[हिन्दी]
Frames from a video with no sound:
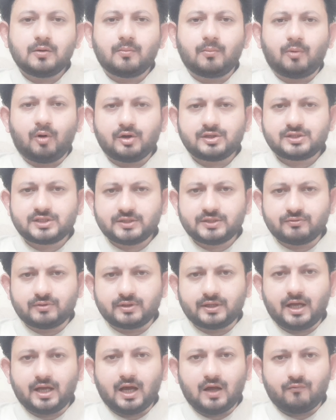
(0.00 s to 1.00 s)
बहुत से
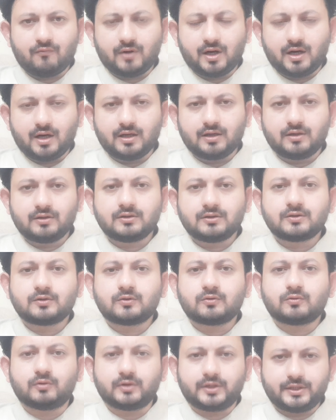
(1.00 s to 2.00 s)
उनके अकवाल
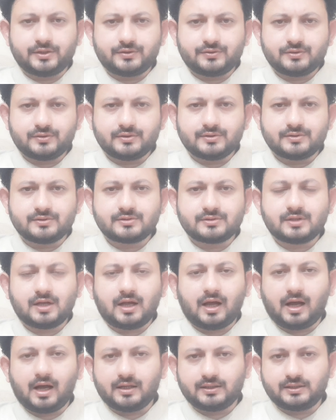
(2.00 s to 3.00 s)
कोटेशंस
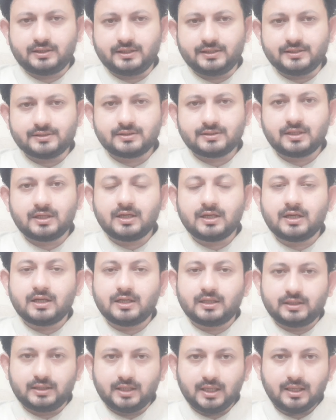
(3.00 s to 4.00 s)
अहदीस
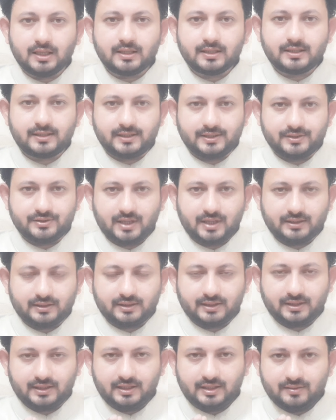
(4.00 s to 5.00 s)
नकल किए जाते
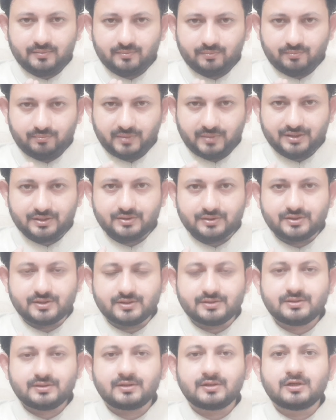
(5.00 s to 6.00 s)
हैं
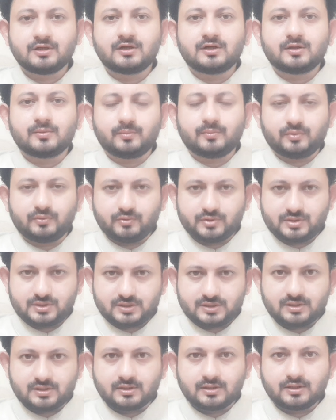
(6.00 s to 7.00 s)
मैसेजेस
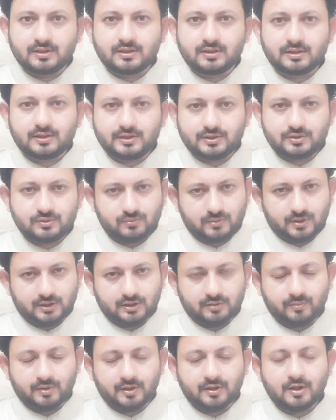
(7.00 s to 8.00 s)
पोस्ट्स की सूरत
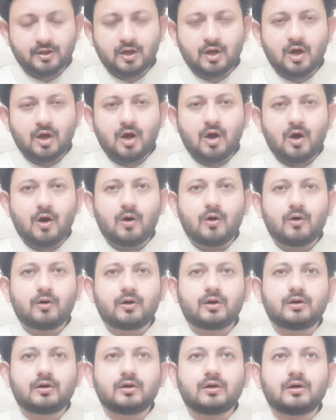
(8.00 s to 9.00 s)
में और